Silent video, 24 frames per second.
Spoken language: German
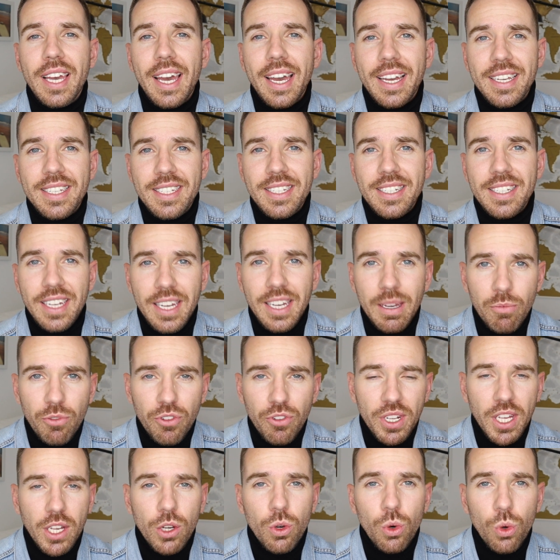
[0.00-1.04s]
extrem
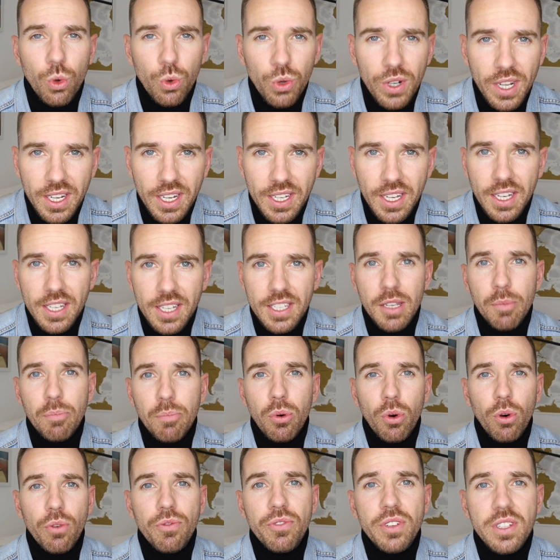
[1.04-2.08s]
von der Corona-Krise
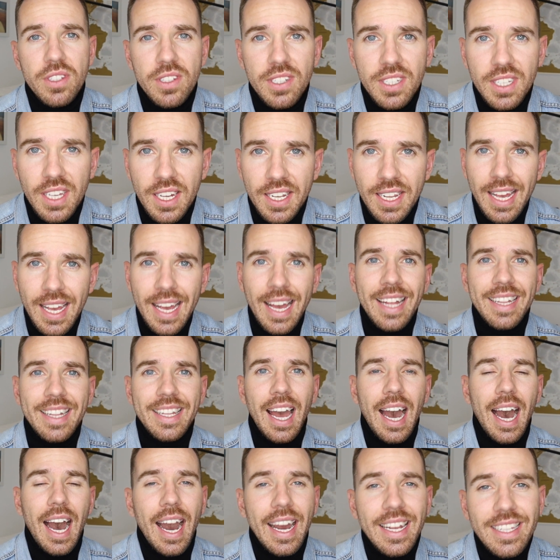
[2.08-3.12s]
profitieren.
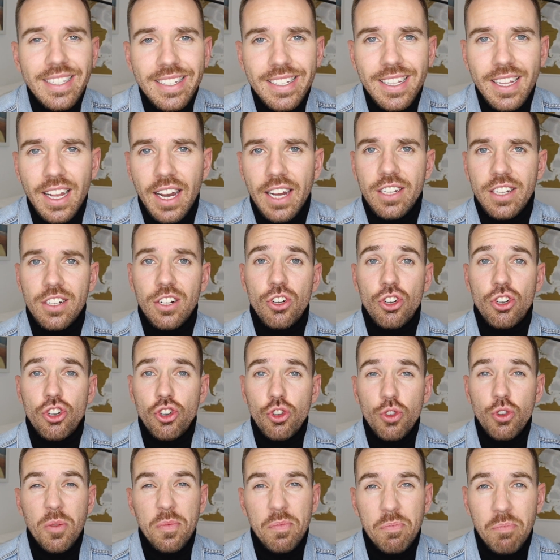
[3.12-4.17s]
Der Einzelhandel
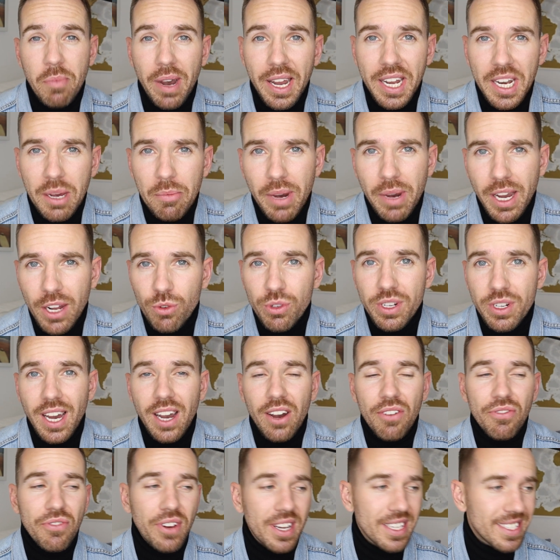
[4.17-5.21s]
stirbt meiner Meinung
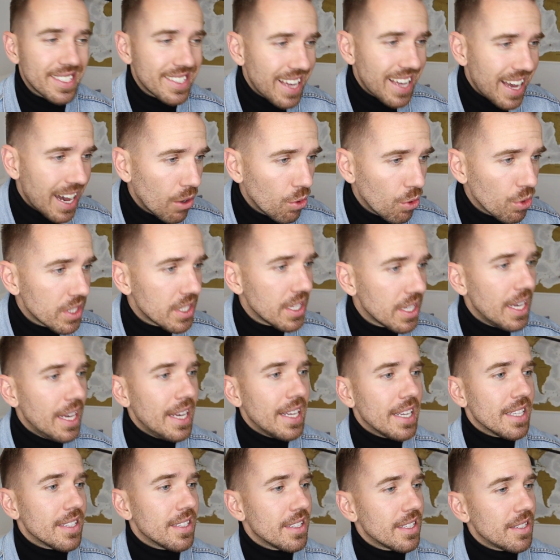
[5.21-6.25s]
nach fast aus.
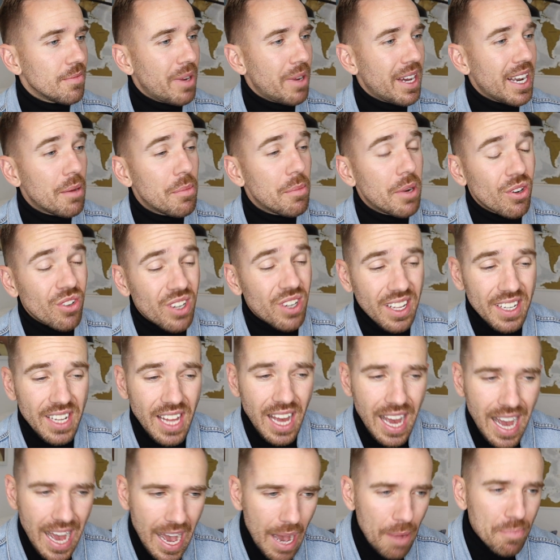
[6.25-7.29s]
Das ist meiner Meinung nach eine
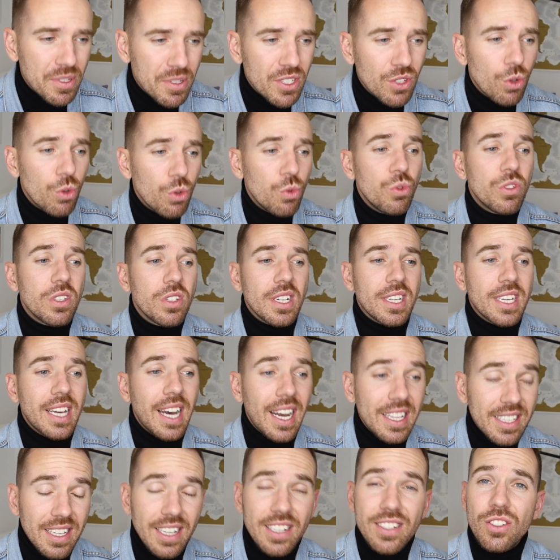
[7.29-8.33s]
absolute
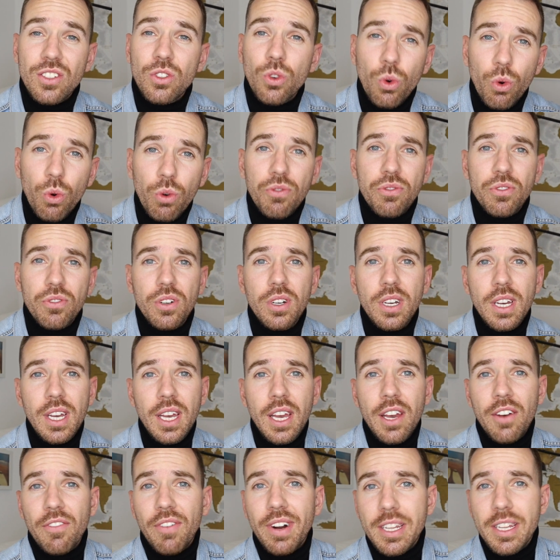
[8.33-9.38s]
Katastrophe,
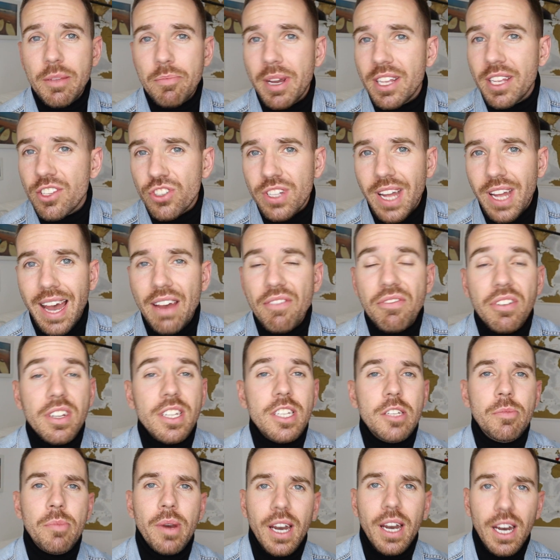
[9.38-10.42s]
weil die Menschen einfach
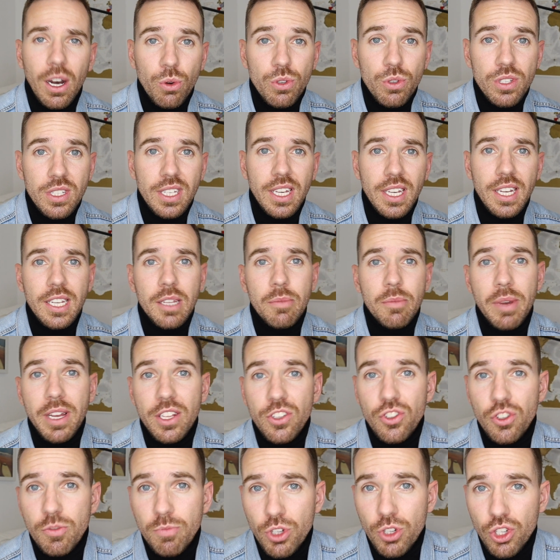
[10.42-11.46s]
nicht mehr rausgehen, die
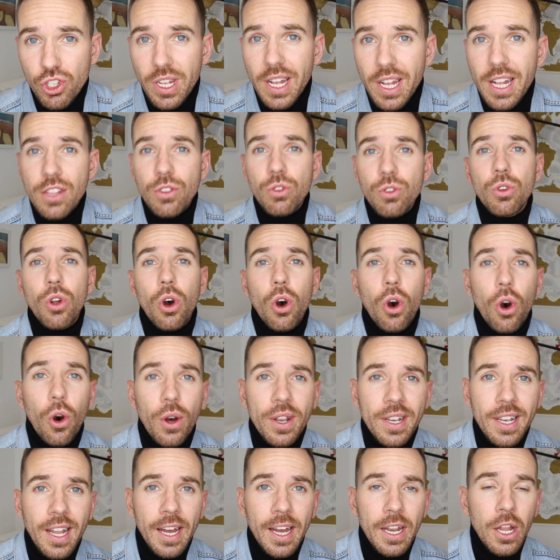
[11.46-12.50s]
Menschen bestellen nur noch
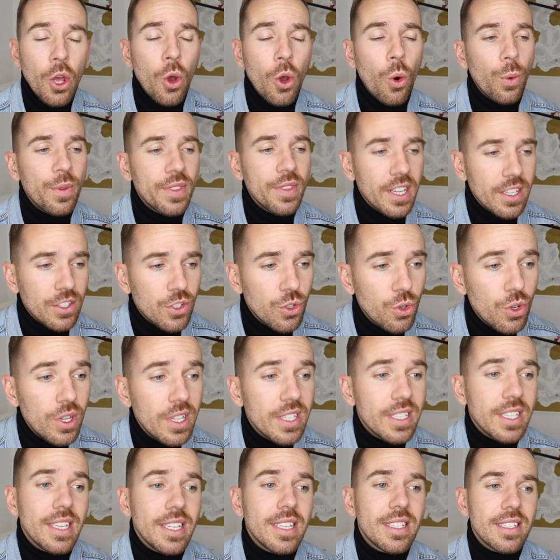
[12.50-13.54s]
online und
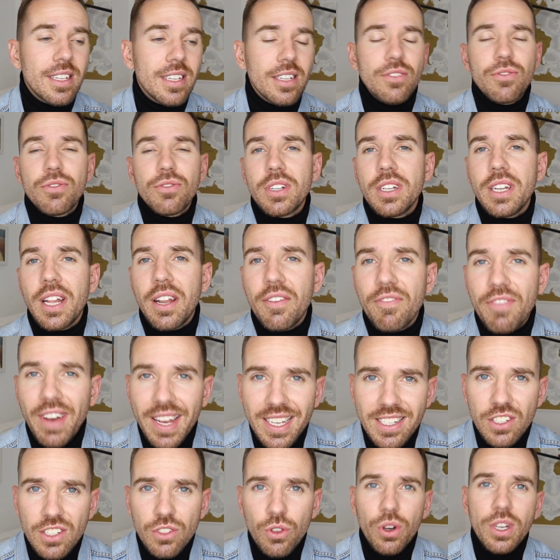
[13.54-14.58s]
natürlich ist das für den
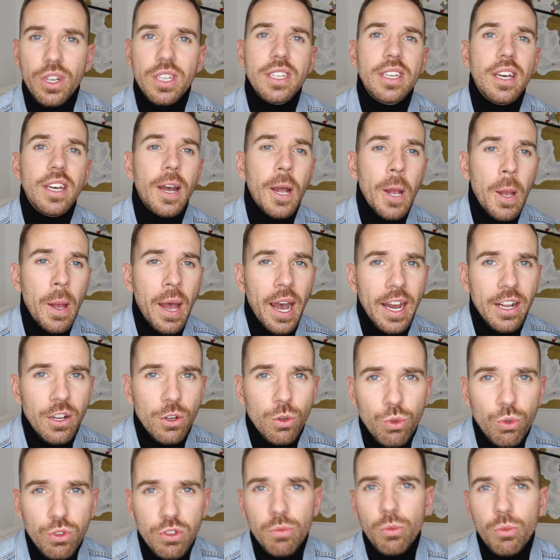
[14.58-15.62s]
Investor hier eine
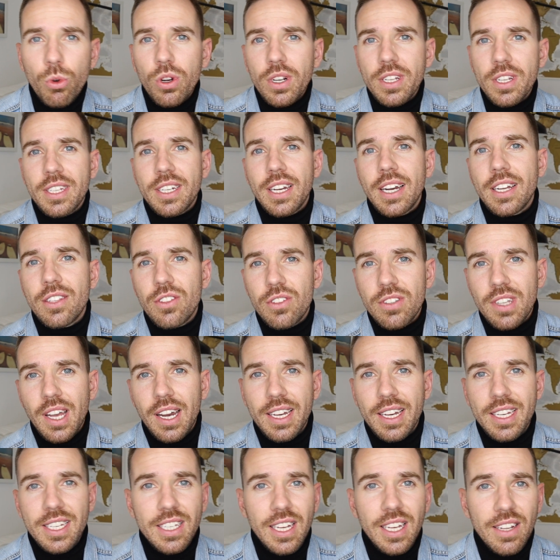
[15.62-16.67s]
gute Möglichkeit zu sagen,
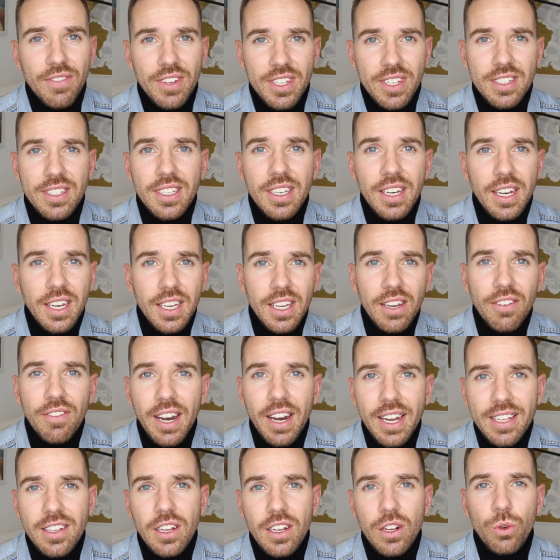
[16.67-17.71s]
ich investiere hier
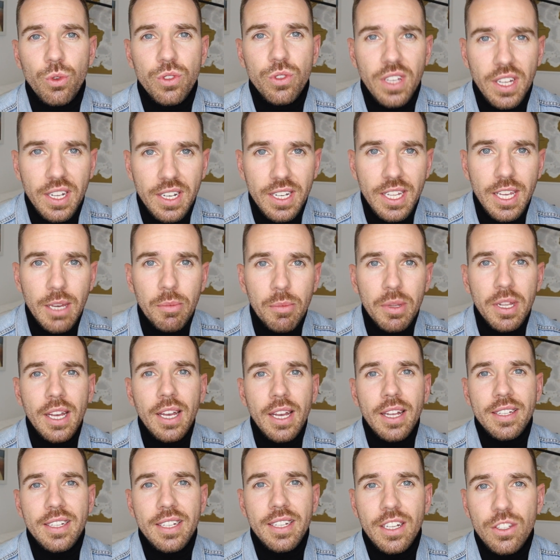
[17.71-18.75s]
weiter in Unternehmen,
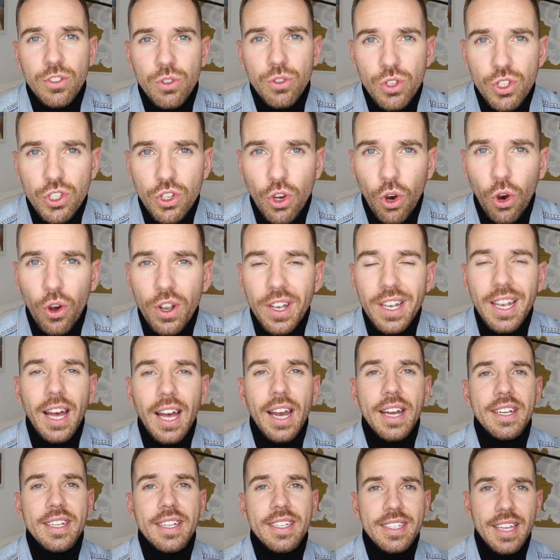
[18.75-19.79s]
die natürlich
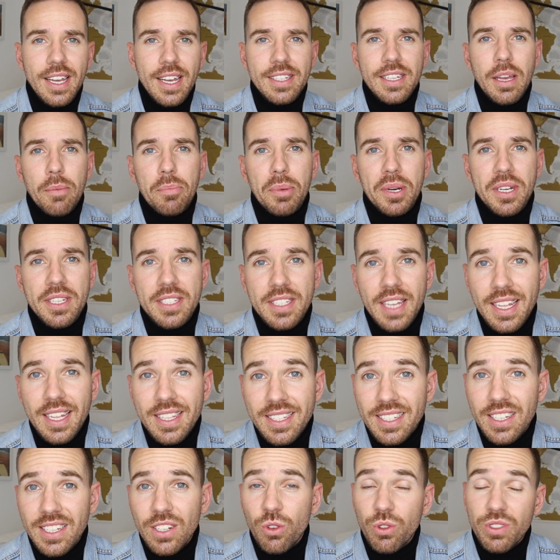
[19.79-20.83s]
online sehr, sehr präsent
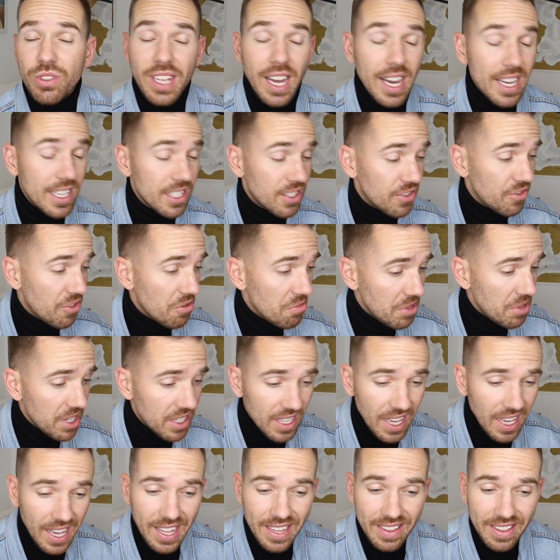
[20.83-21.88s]
sind und da ist für mich
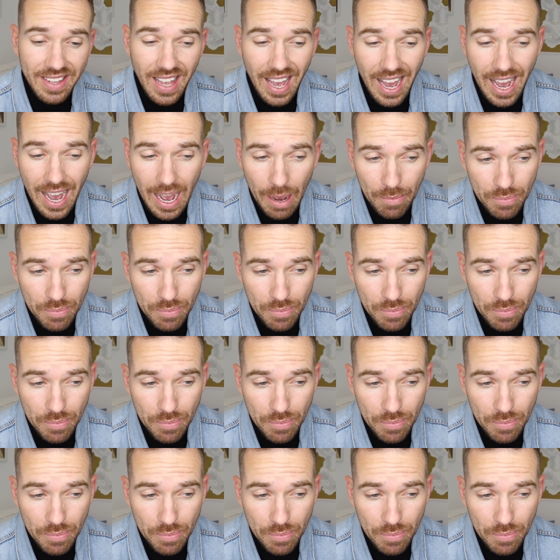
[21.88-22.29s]
der,